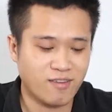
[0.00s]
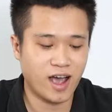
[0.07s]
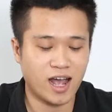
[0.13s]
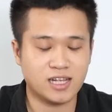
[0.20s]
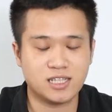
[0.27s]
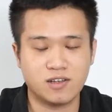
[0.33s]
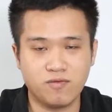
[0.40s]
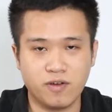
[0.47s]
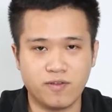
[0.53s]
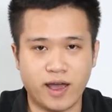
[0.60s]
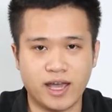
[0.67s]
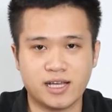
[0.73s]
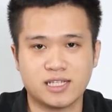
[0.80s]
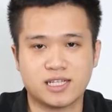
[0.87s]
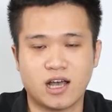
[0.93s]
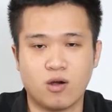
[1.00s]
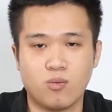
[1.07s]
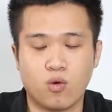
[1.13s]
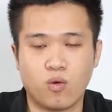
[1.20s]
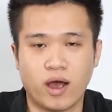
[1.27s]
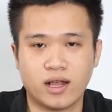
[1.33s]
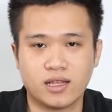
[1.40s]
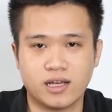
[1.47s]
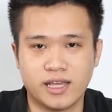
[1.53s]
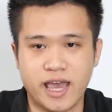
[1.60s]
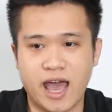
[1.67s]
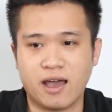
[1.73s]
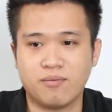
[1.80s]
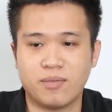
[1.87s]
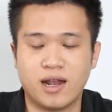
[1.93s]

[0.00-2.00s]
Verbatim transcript: và chính vì vậy sau một khoảng thời gian